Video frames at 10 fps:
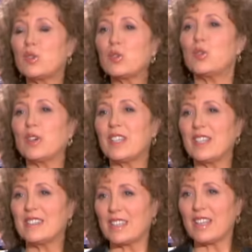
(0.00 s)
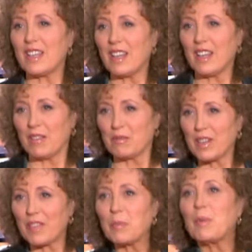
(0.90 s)
notoriété, vous
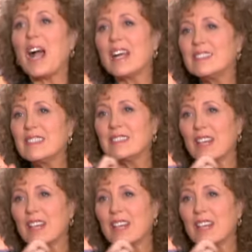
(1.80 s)
n'avez pas arrêté de